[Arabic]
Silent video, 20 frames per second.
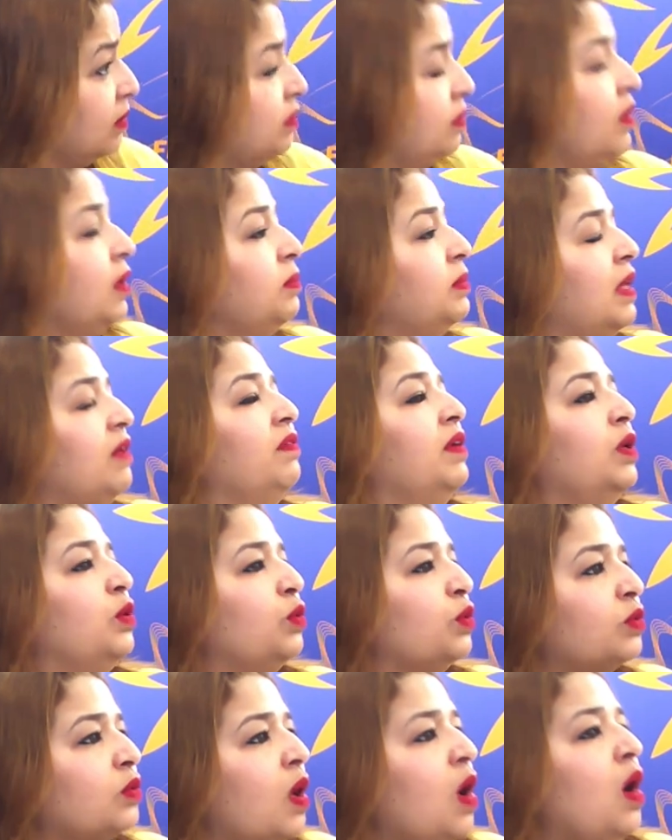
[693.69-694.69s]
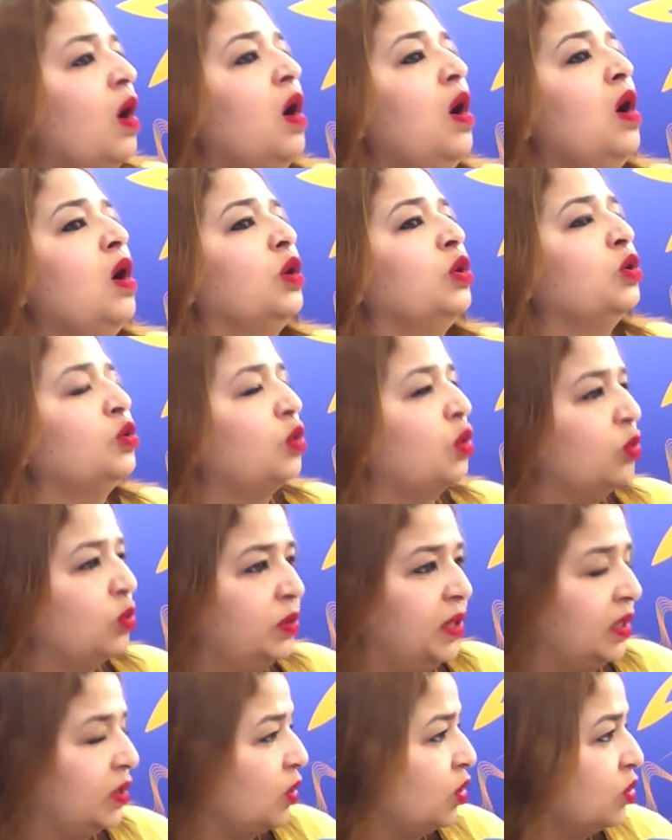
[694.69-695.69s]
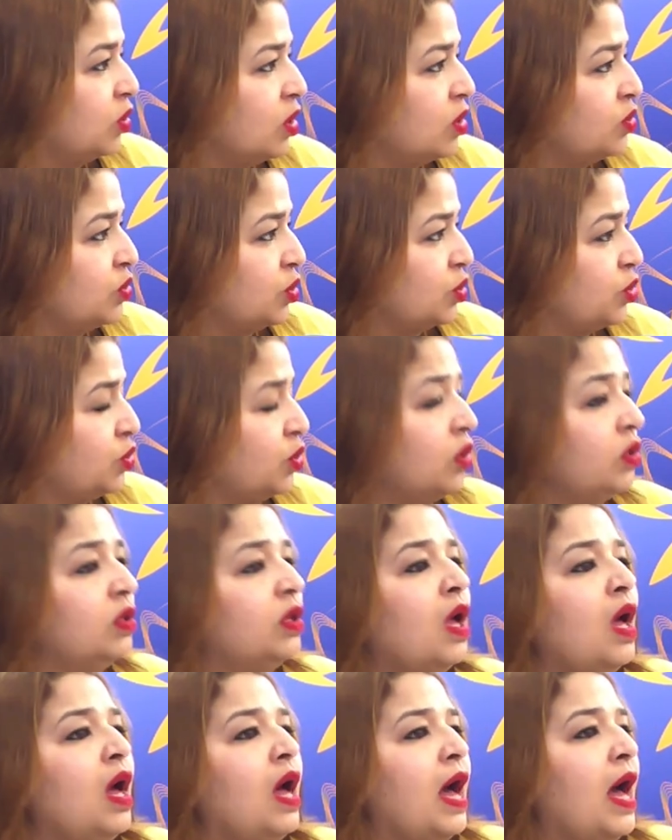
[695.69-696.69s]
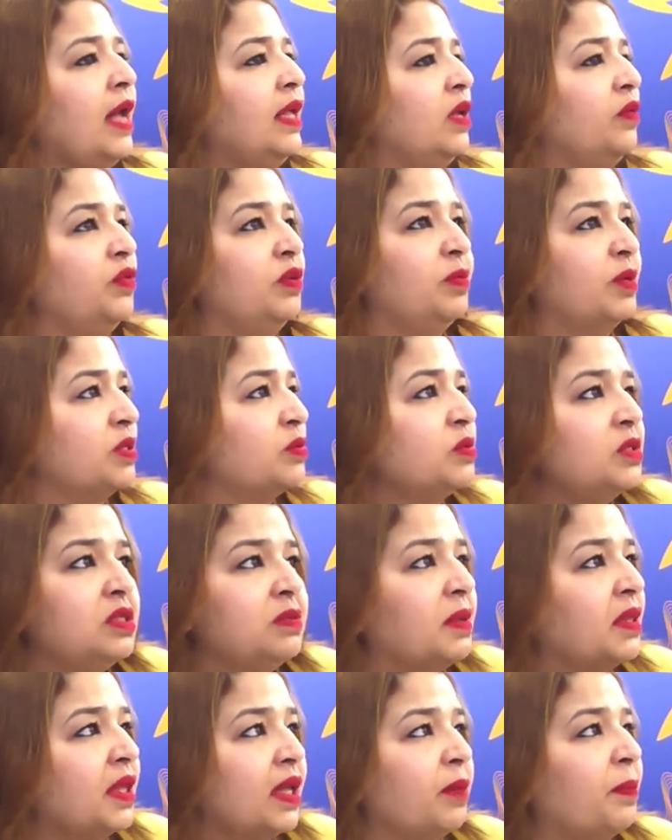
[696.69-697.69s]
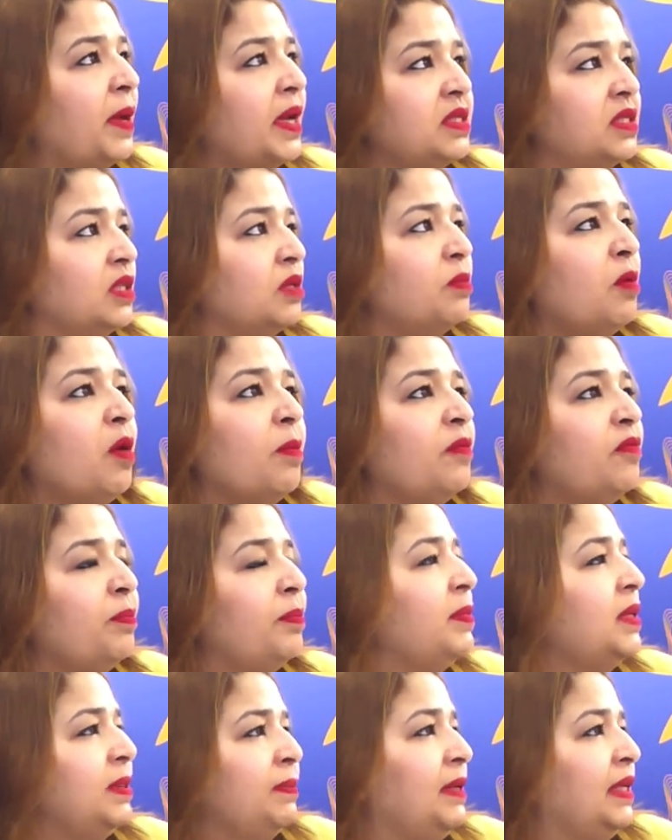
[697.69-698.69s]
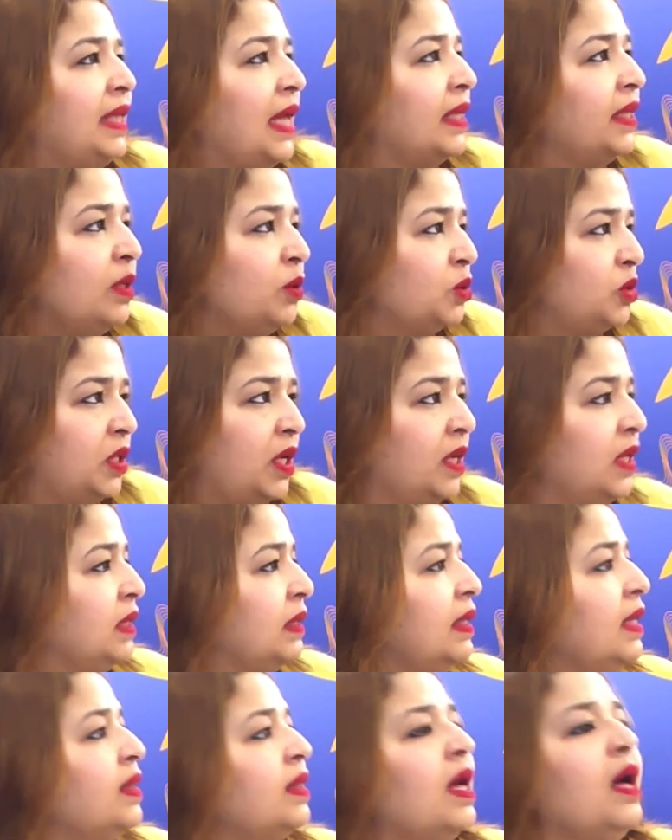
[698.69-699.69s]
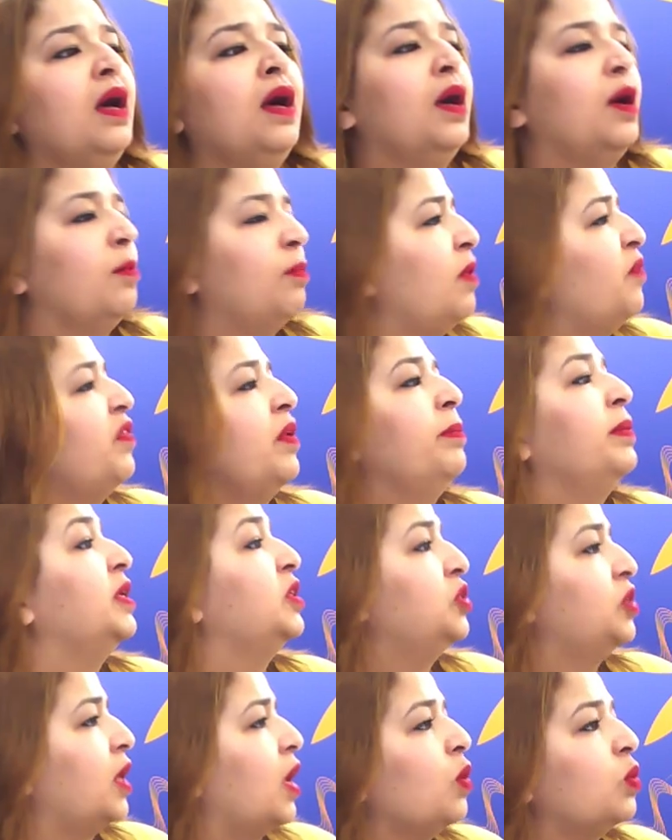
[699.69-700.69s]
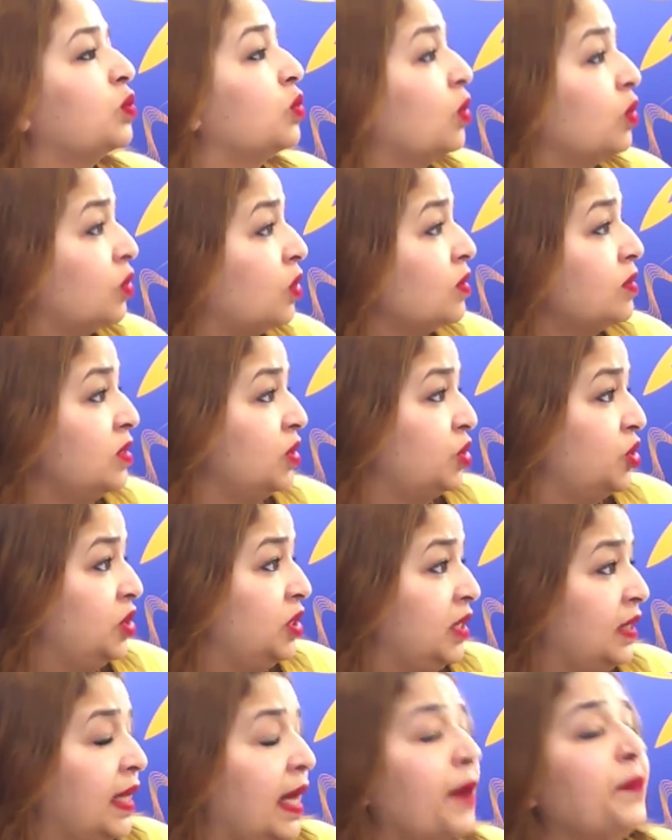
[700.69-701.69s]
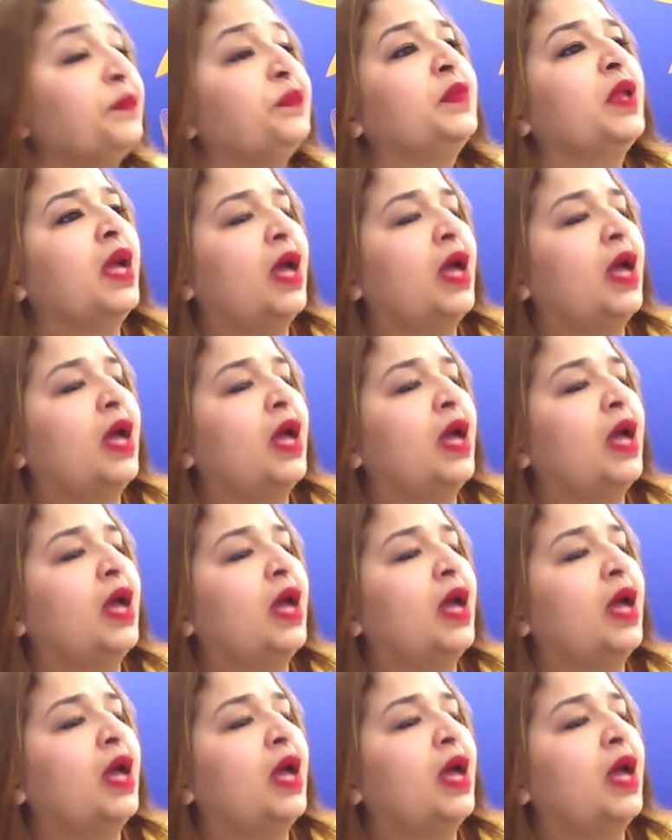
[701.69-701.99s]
فهمت افيك لو طون يدخلوا دي توندونس جدد احنا في مسمودي مثلا براتيكمون ما يتعداوش شهرين ثلاثه ما فماش راهو توندونس حاجه جديده